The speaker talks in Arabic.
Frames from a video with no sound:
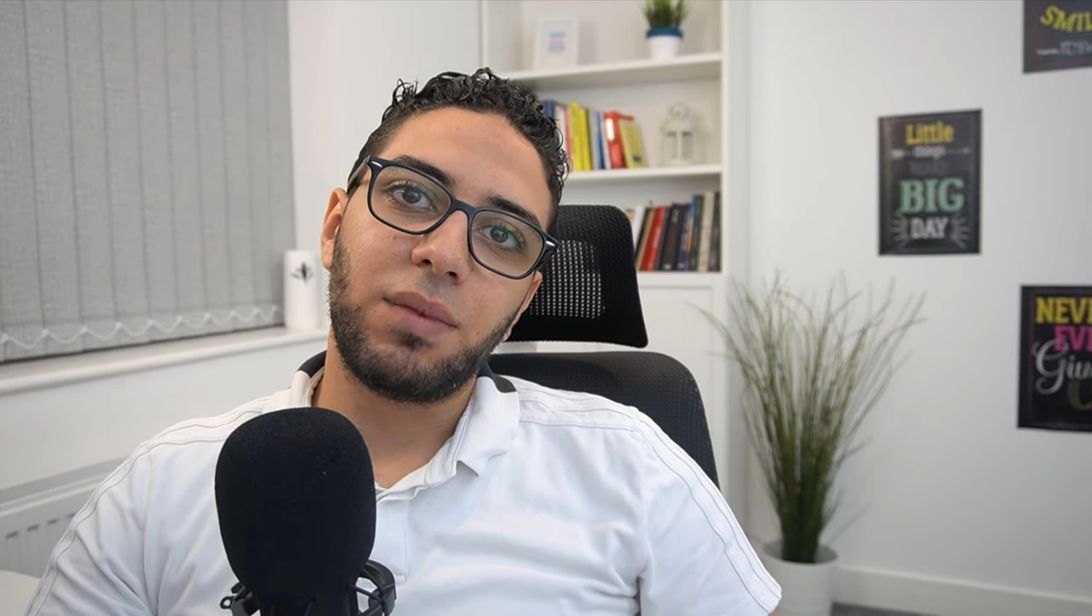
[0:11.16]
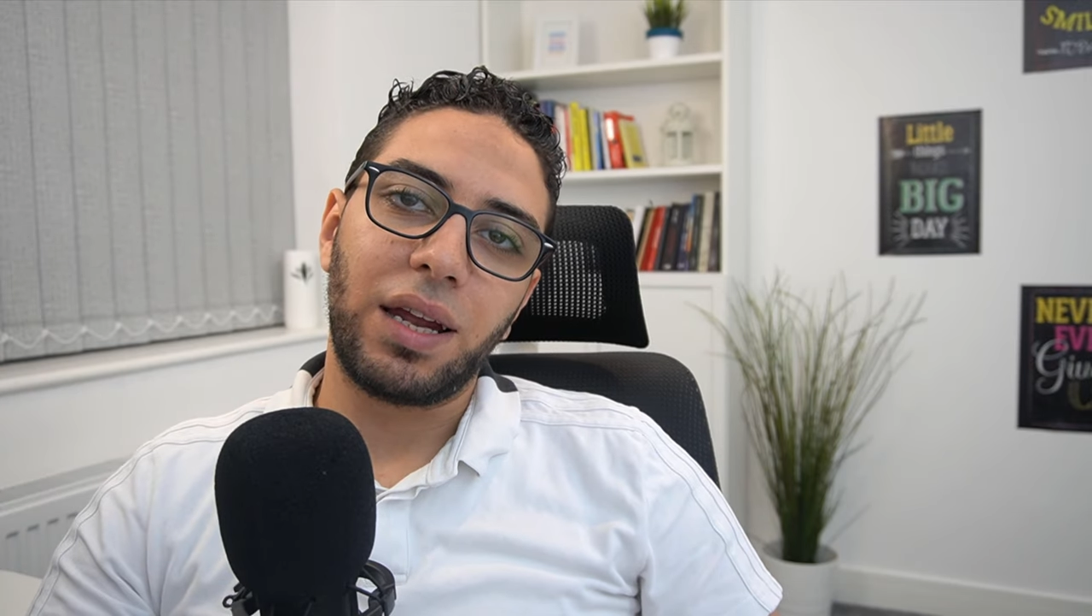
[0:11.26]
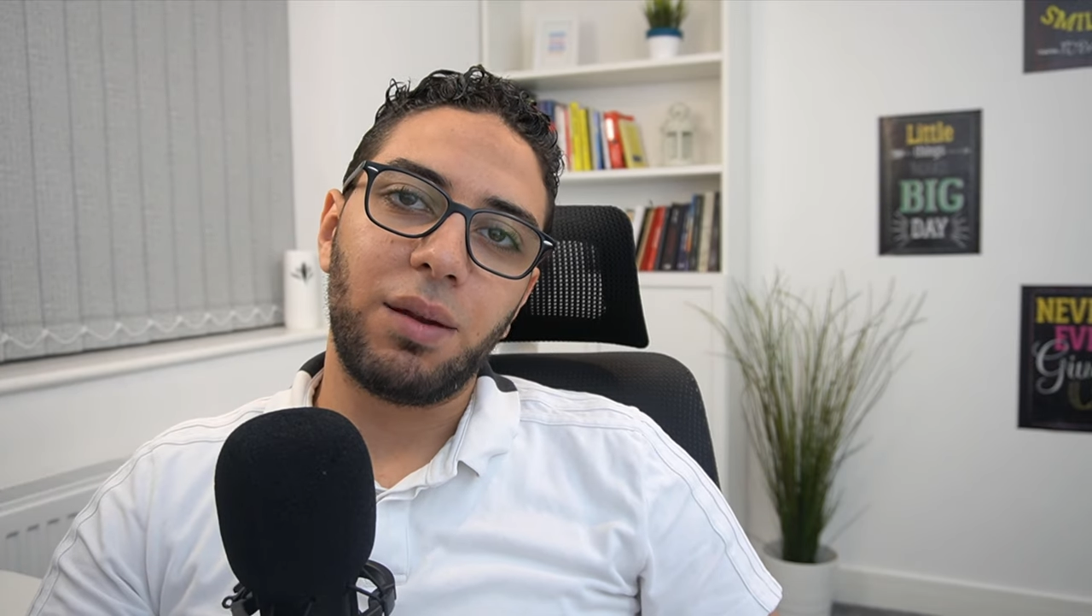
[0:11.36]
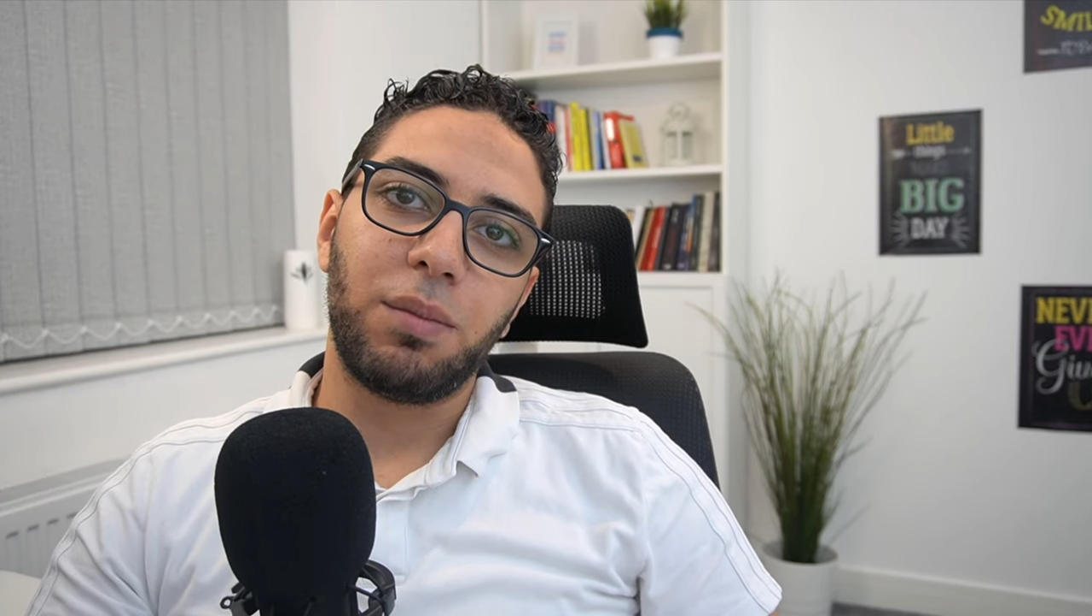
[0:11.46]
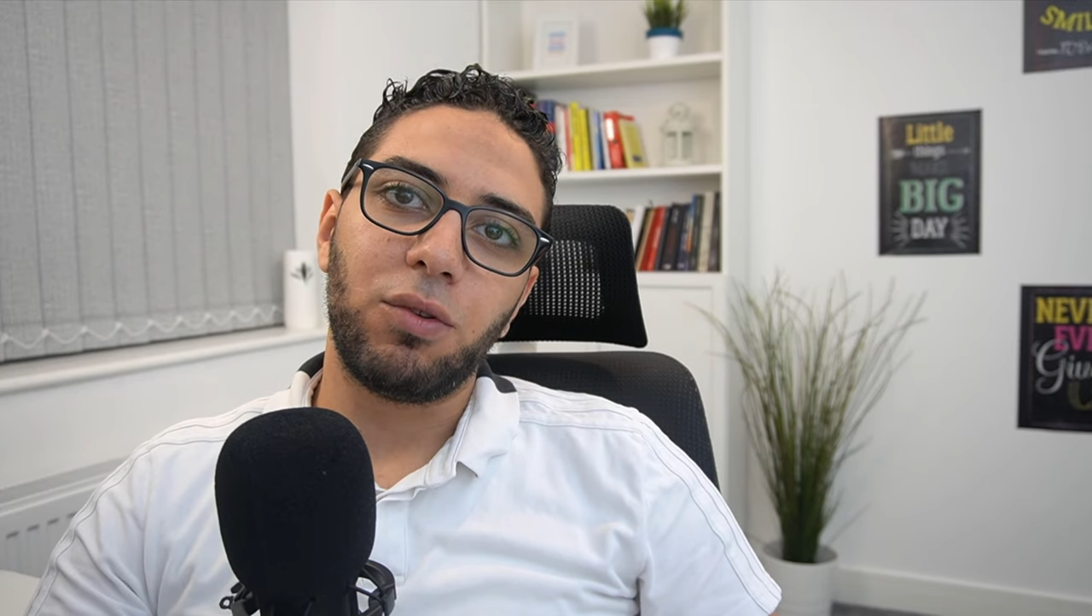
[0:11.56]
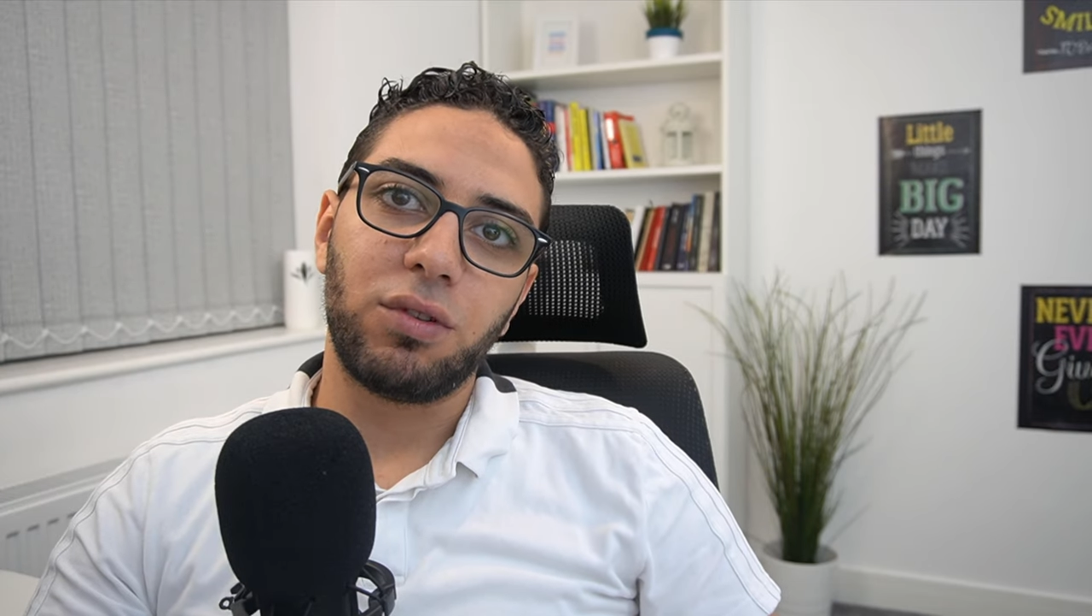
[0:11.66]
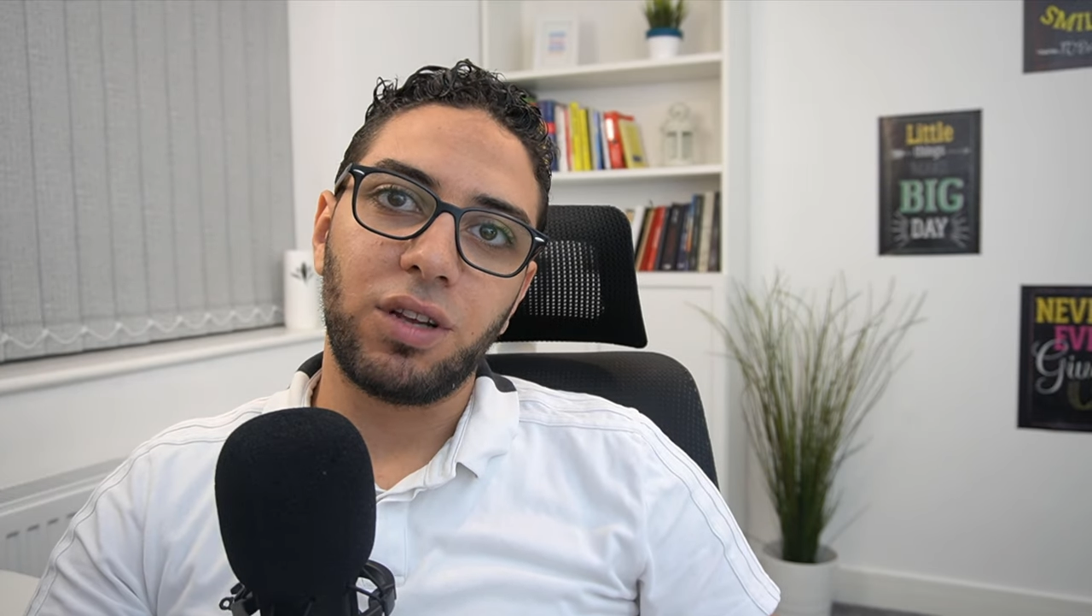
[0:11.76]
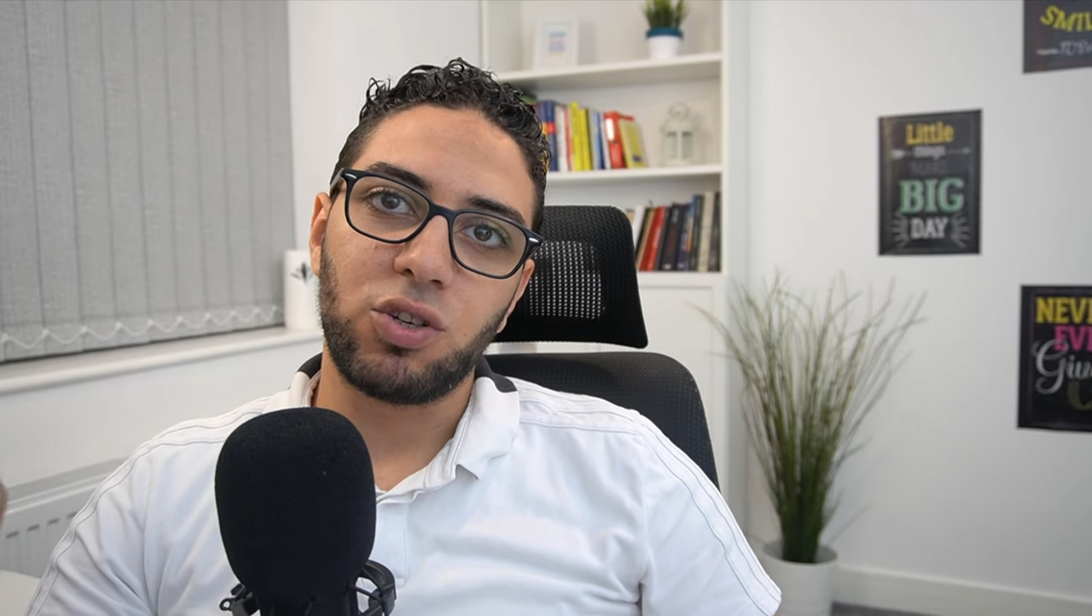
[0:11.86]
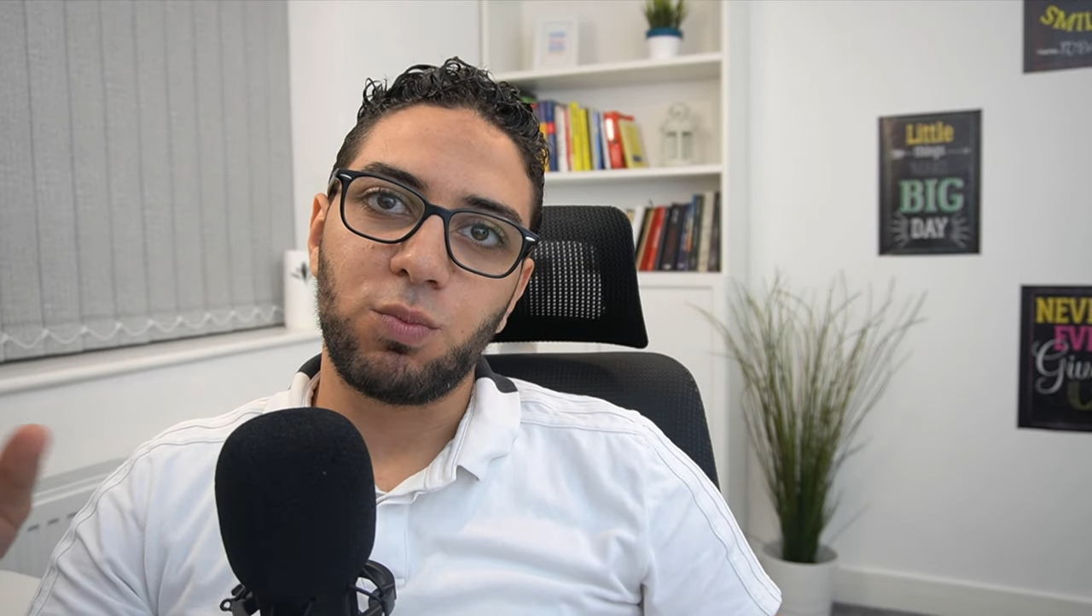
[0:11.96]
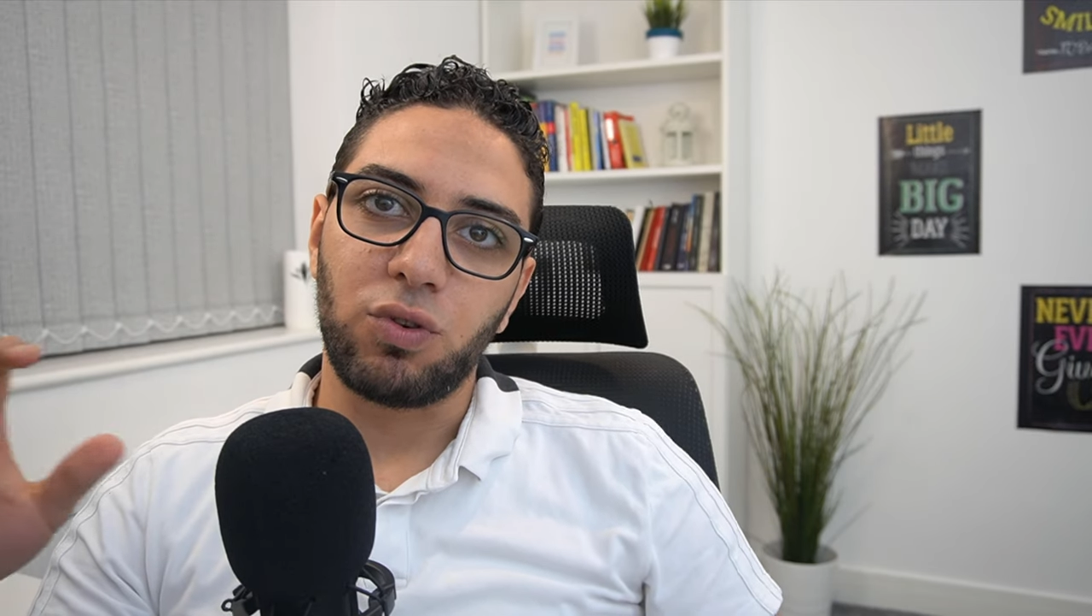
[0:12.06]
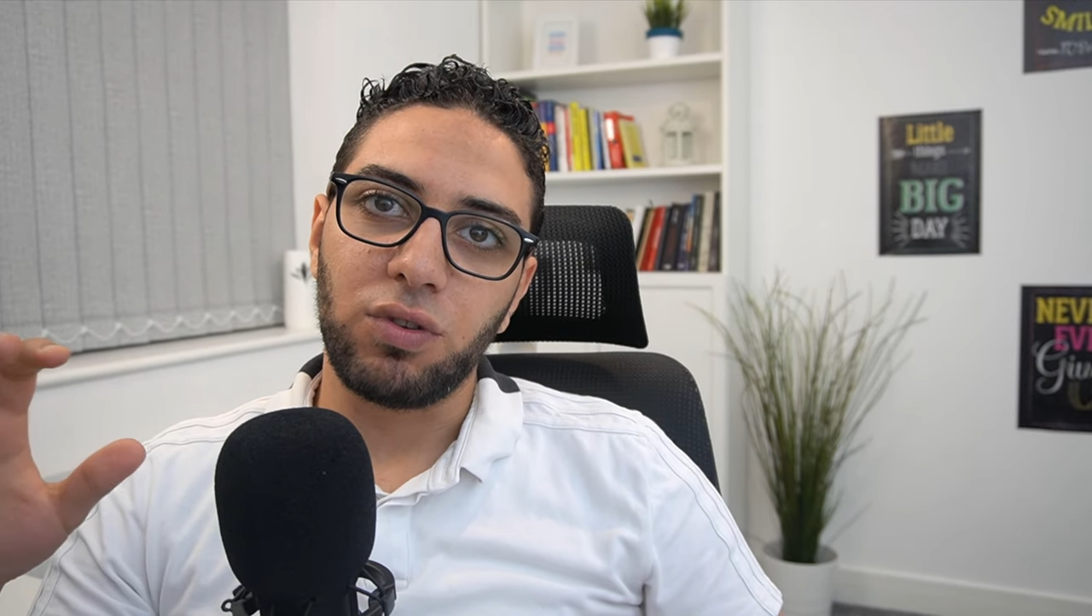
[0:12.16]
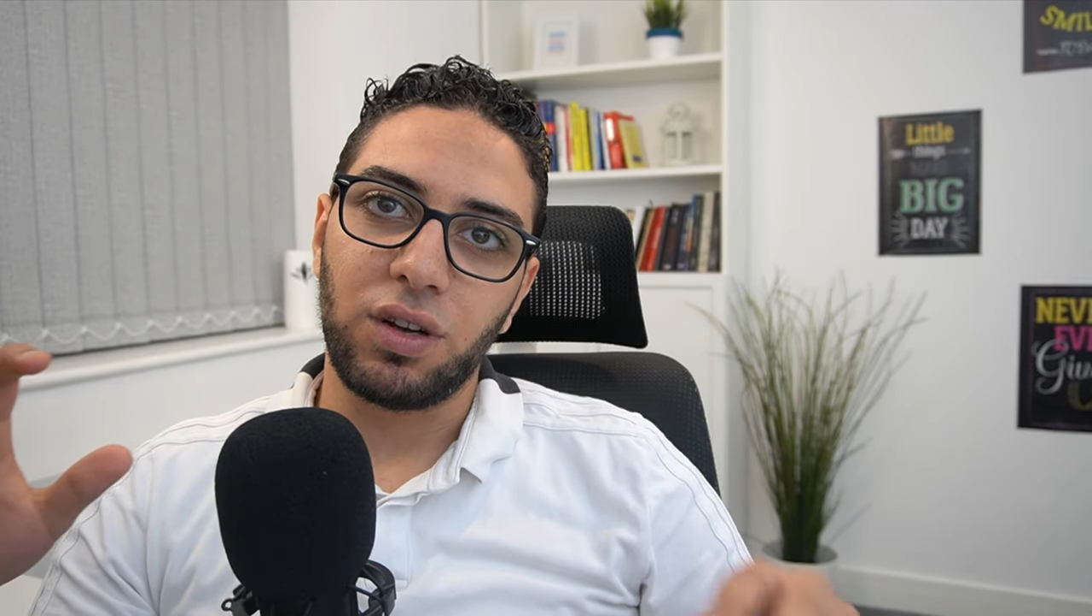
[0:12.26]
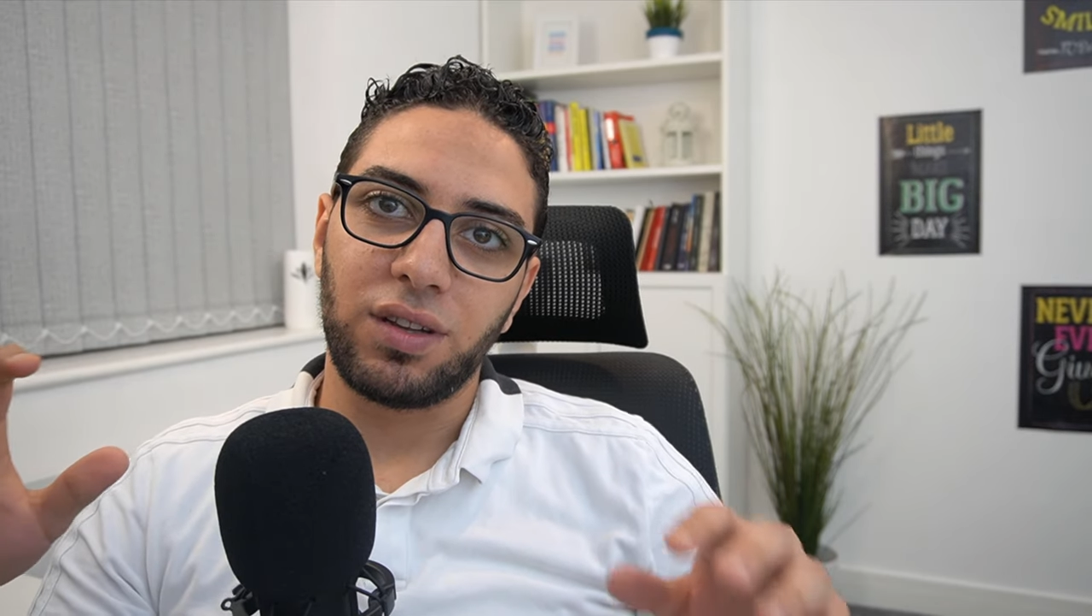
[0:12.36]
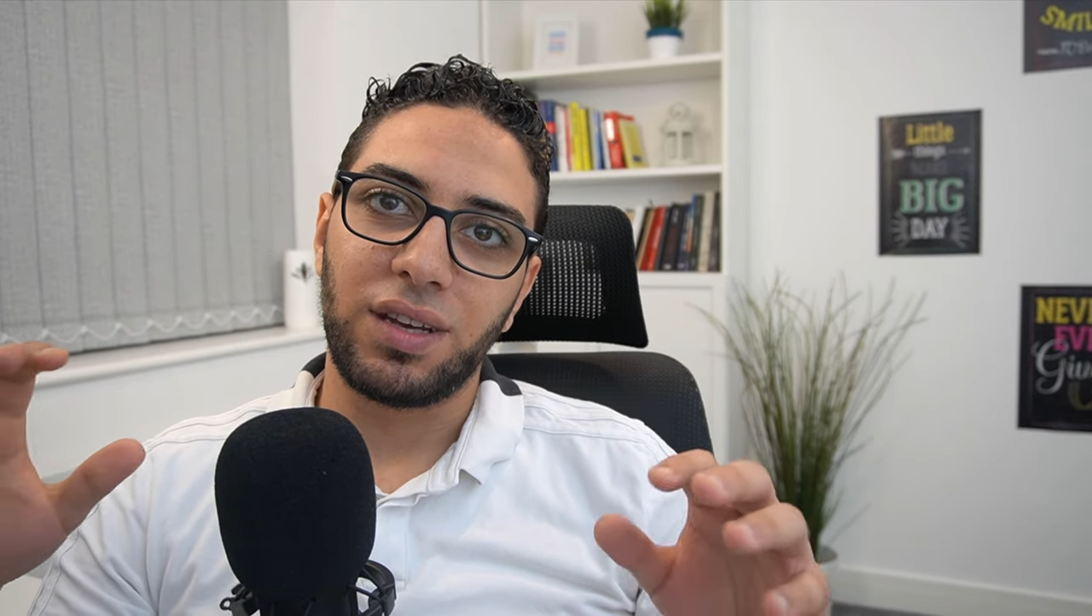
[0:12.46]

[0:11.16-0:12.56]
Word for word: غالبا بنقعد نناقش مواضيع